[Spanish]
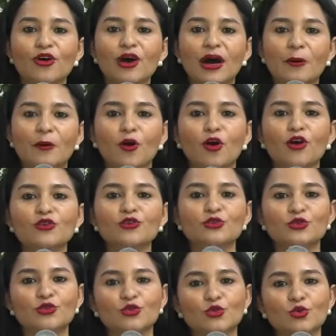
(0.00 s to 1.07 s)
con
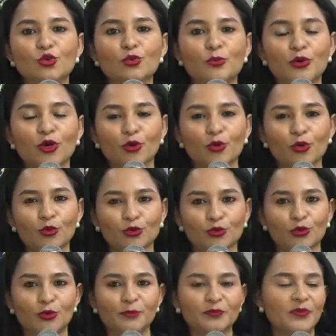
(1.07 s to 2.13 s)
sus
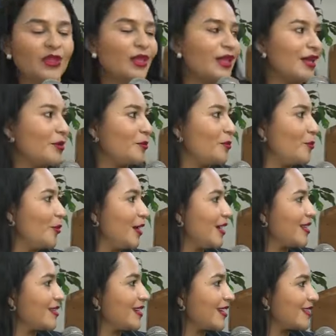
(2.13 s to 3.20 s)
productos.
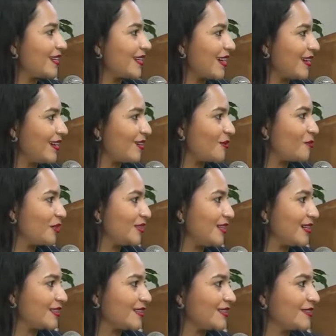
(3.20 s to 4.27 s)
Buenas tardes, Carla, ¿cómo
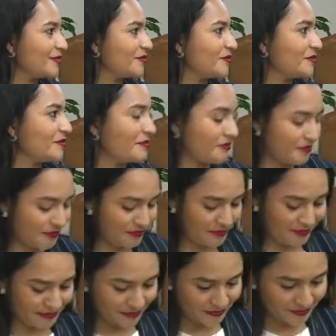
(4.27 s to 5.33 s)
estás? Buenas tardes,
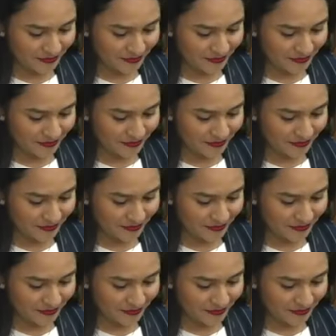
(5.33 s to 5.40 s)
Jennifer.